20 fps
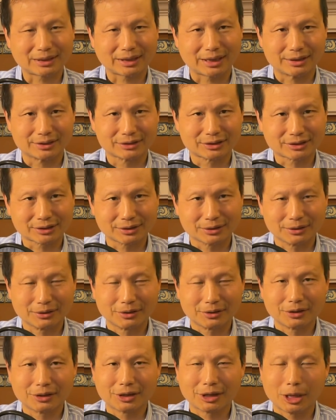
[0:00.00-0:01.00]
是
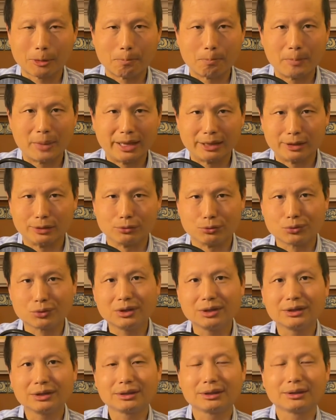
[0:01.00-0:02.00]
呃美
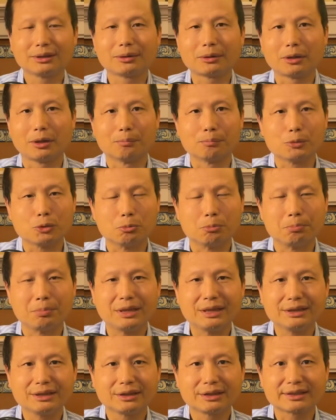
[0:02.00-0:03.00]
军呃步
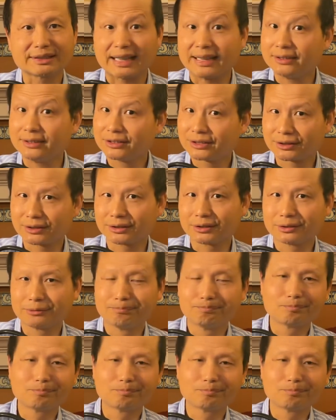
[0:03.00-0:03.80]
兵三师，